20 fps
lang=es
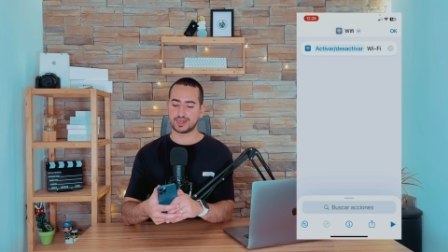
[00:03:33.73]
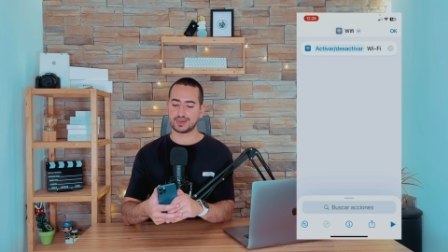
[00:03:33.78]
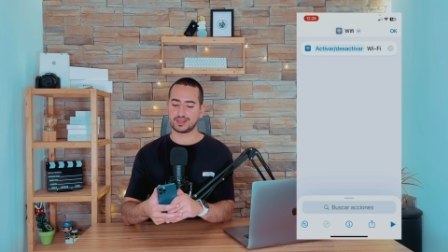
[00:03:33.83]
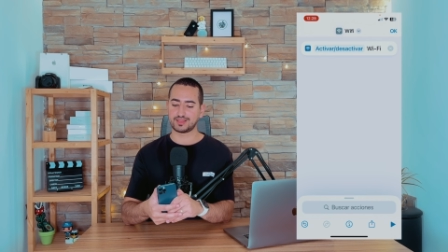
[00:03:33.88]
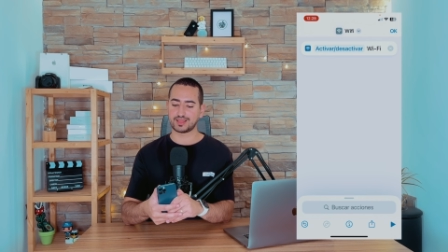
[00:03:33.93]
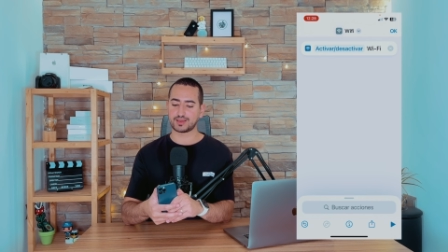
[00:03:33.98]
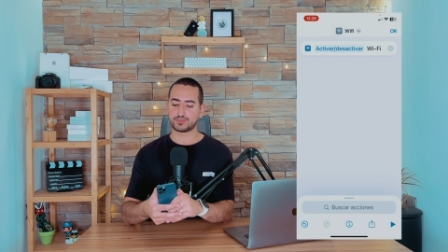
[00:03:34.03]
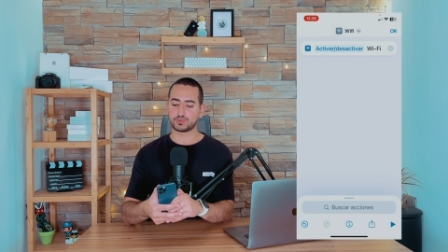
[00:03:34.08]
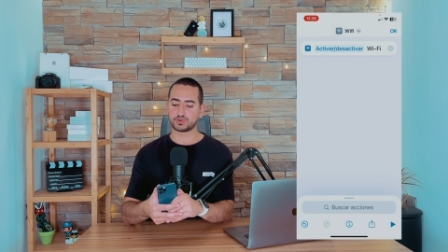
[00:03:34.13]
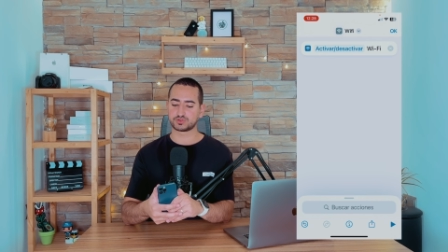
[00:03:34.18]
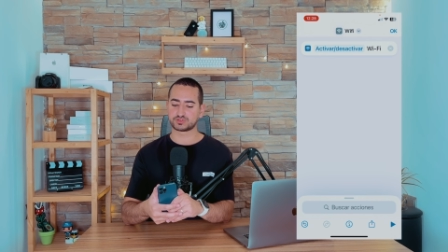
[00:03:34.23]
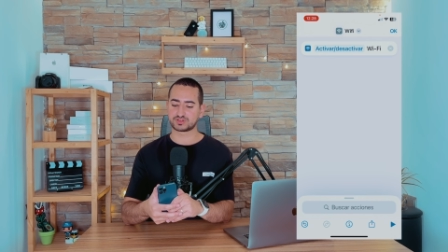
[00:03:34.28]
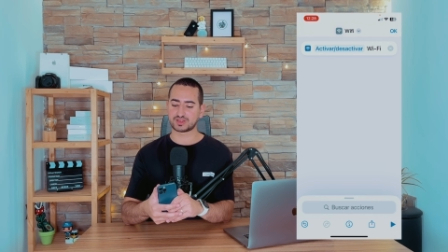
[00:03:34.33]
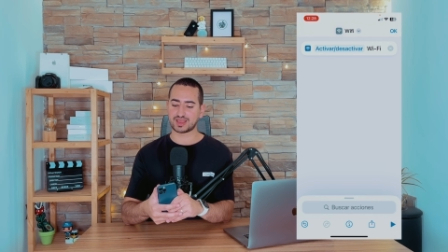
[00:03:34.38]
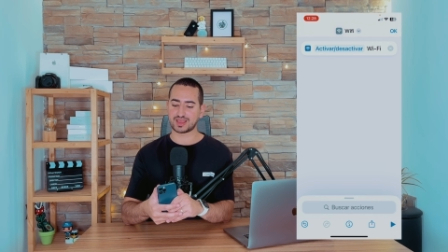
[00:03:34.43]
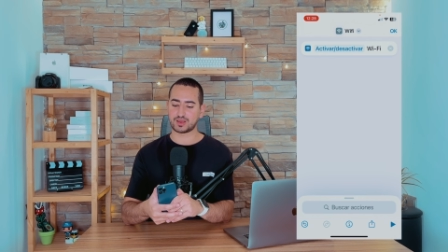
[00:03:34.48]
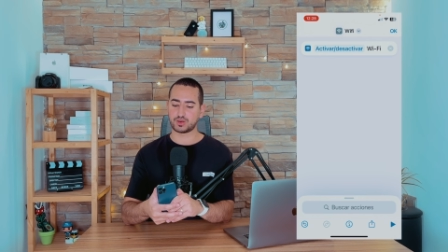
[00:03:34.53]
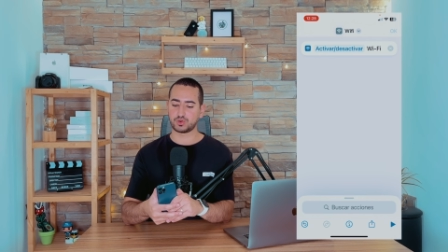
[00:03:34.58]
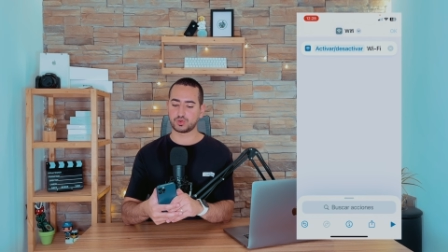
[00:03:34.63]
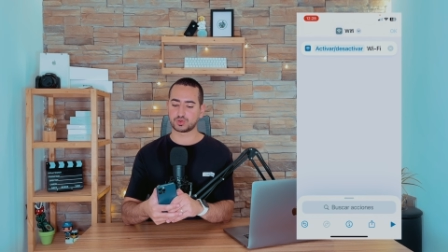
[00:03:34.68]
le damos
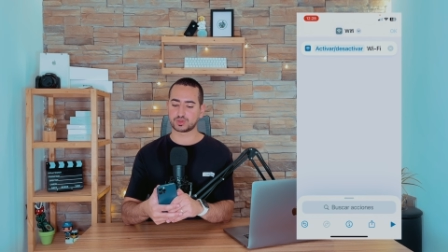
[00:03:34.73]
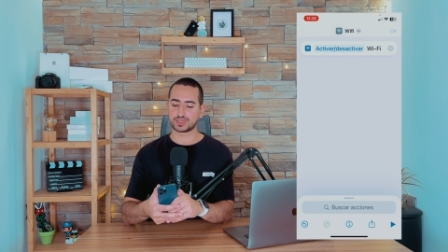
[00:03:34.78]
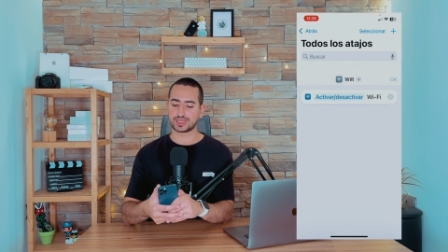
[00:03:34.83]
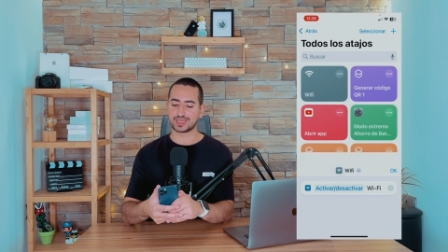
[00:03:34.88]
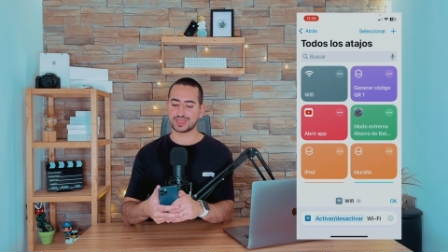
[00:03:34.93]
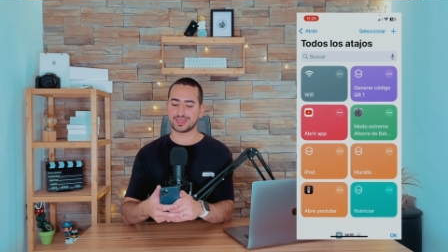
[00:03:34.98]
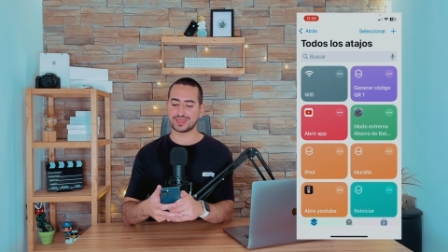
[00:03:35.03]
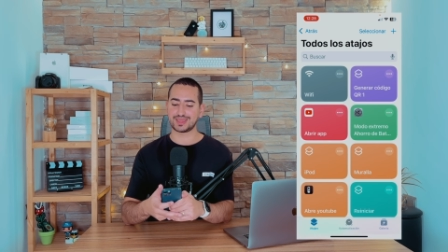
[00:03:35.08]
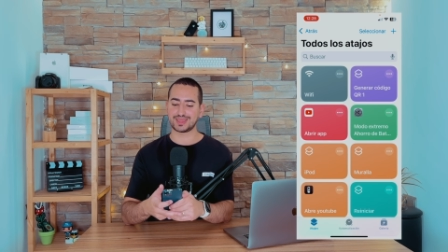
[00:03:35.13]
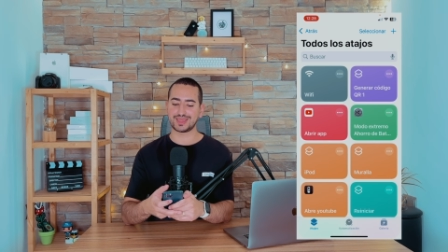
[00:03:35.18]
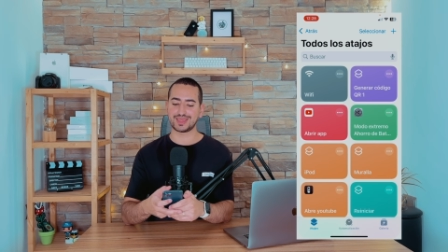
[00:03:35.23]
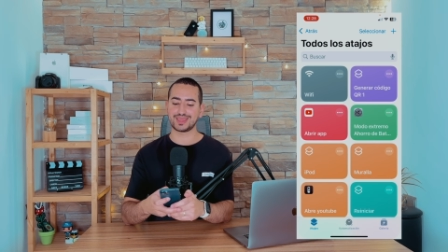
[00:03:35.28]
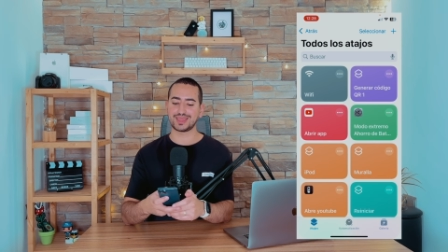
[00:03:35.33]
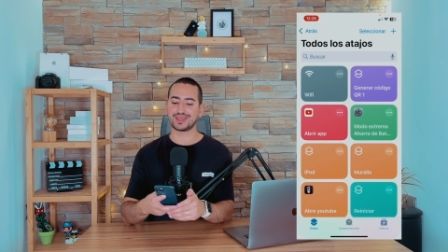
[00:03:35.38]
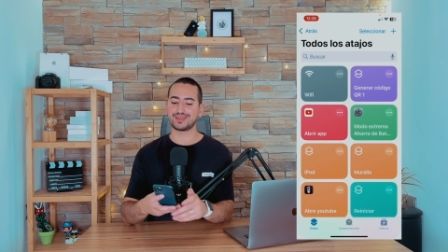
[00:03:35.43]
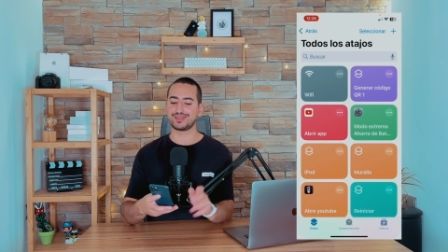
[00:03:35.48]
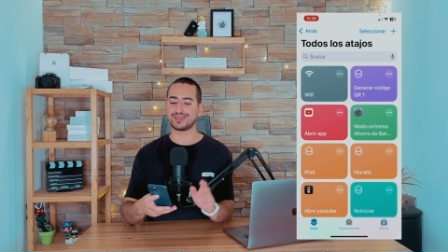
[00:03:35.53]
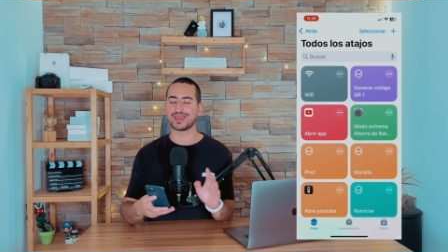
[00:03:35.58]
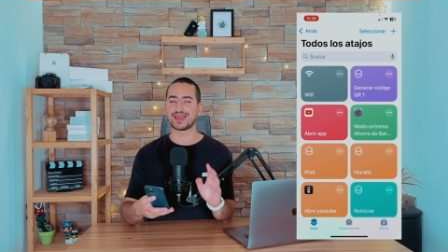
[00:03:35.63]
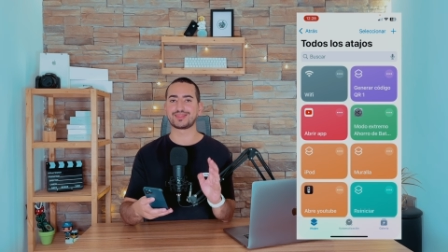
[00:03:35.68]
a OK
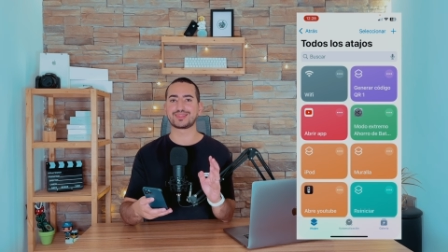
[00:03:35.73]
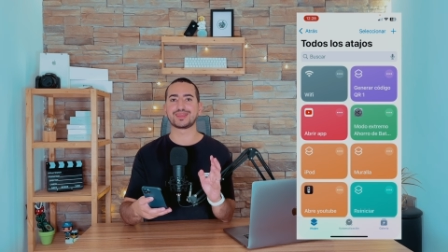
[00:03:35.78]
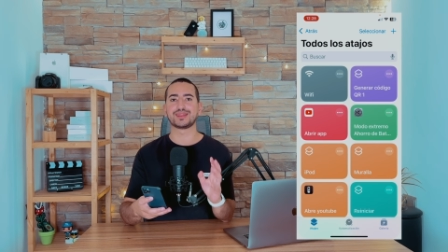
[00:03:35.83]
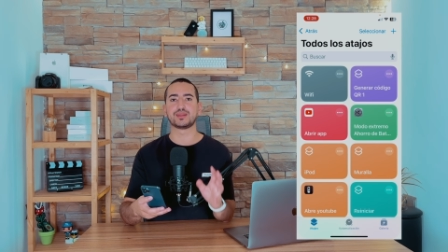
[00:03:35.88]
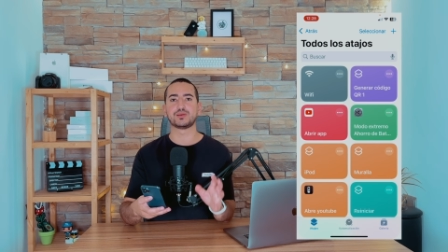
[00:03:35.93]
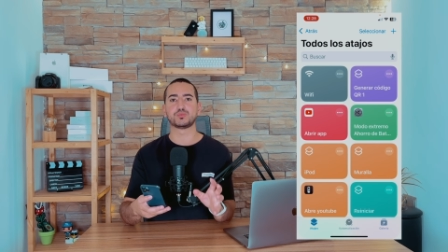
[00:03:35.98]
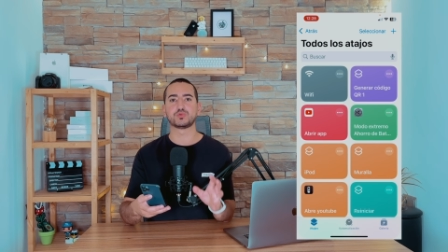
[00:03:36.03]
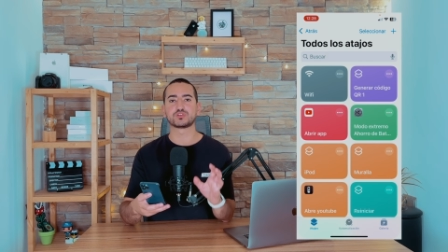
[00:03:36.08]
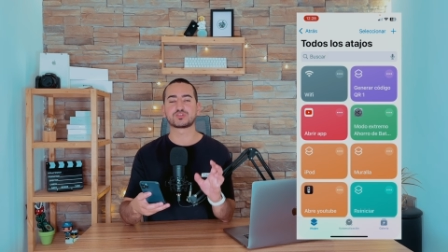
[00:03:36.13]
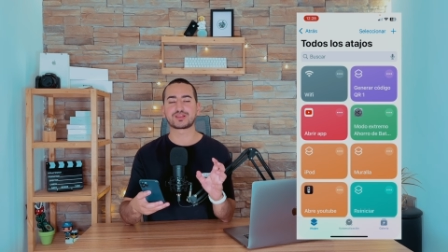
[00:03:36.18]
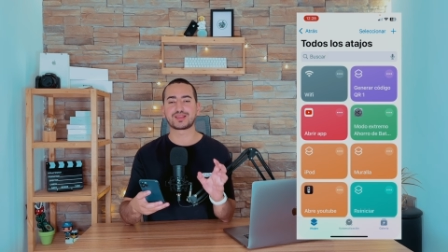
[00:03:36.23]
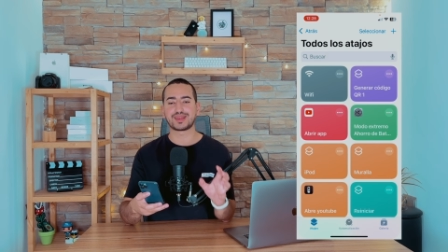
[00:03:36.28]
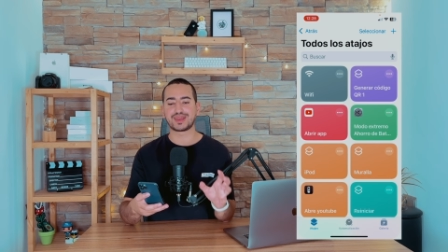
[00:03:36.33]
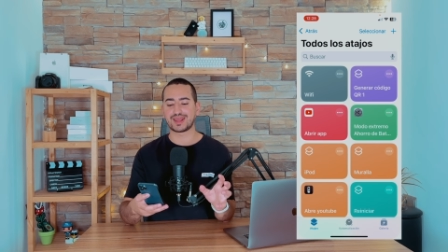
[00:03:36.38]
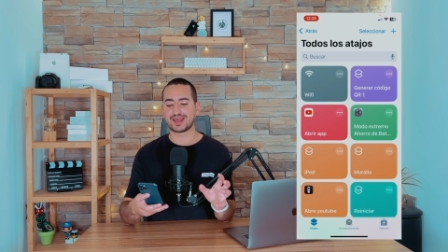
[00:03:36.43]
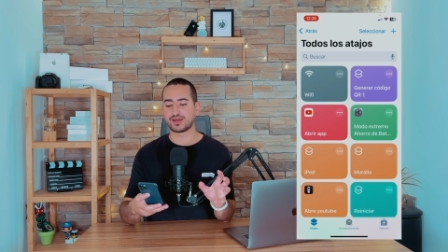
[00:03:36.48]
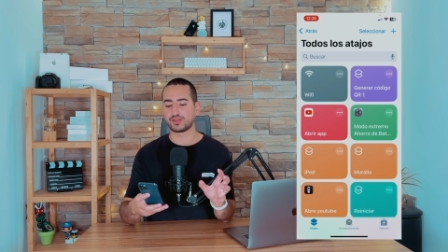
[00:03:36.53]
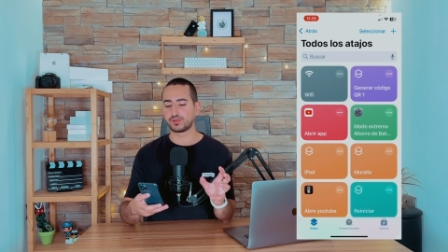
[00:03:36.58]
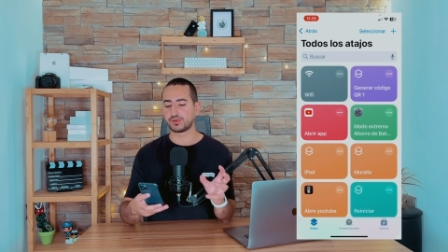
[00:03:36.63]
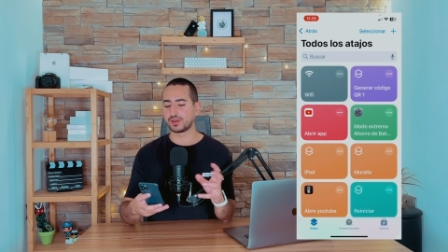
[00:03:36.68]
y ya tenemos
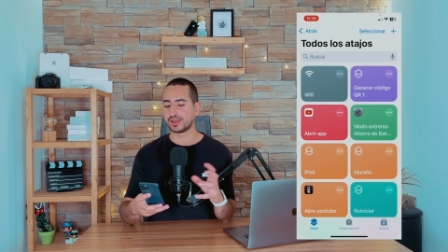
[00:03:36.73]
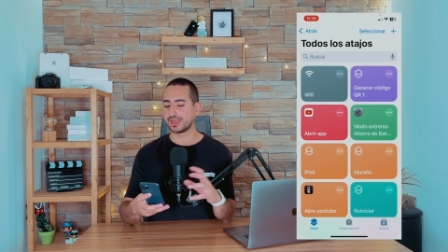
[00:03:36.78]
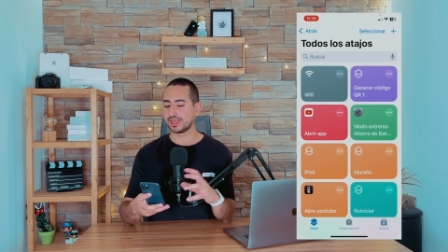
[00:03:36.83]
creado